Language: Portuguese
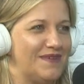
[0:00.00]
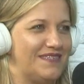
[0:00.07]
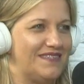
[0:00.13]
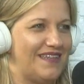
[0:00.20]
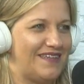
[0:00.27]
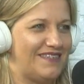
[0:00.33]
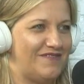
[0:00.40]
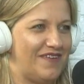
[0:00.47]

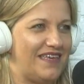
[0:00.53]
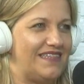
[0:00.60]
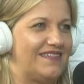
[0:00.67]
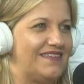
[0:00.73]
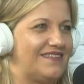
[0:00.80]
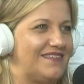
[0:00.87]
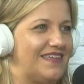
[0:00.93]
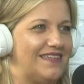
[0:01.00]
das
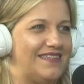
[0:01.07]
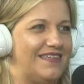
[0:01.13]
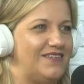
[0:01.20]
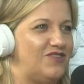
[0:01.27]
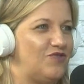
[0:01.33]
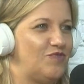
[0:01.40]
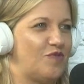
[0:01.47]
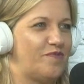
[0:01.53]
vendas, né?
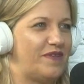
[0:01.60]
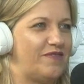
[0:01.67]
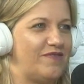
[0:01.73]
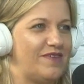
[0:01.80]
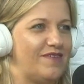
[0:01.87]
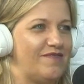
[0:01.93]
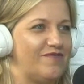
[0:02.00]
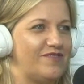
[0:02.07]
Desde o momento
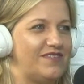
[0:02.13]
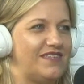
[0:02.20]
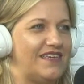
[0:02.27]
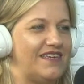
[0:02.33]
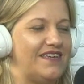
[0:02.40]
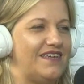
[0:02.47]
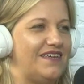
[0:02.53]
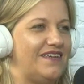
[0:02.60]
em que
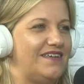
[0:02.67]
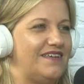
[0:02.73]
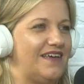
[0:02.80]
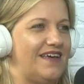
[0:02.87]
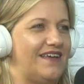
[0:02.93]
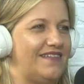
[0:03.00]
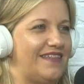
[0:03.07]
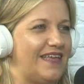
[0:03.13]
você
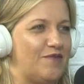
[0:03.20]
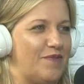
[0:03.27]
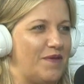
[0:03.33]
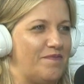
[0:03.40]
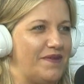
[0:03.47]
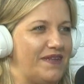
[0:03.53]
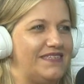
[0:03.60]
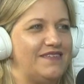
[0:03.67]
é, tem uma
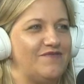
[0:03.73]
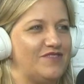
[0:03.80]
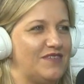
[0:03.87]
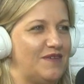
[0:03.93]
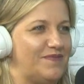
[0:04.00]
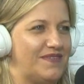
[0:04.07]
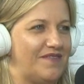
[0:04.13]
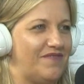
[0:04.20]
empresa e
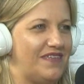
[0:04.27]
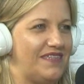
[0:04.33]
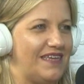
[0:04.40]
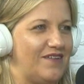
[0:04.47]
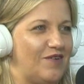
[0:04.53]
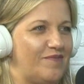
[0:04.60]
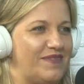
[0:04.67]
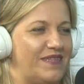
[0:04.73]
você precisa vender
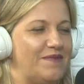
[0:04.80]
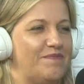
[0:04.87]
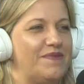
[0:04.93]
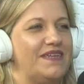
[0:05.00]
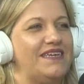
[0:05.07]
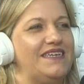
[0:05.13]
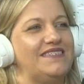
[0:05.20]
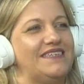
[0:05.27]
em nome da
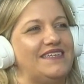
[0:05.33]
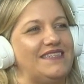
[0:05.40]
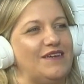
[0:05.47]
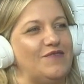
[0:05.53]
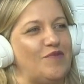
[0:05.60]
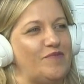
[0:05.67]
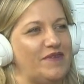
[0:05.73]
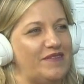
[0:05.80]
empresa,
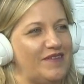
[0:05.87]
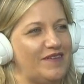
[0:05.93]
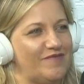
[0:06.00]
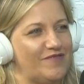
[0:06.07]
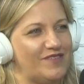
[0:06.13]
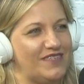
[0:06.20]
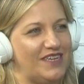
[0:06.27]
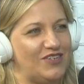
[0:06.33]
até o momento em que
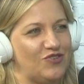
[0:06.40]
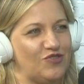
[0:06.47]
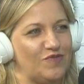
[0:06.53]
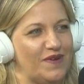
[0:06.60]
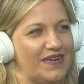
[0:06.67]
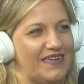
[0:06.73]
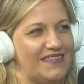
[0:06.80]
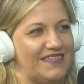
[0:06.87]
você ajuda
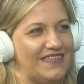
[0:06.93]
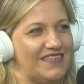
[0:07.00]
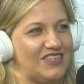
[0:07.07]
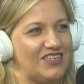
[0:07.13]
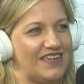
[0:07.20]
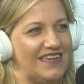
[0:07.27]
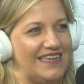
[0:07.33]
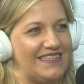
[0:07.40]
uma carteira
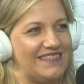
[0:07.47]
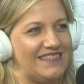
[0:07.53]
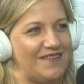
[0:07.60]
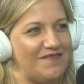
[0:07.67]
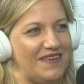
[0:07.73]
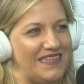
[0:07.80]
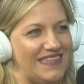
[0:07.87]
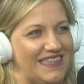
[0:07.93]
de clientes a
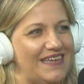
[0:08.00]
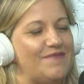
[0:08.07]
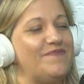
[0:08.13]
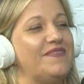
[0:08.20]
vender.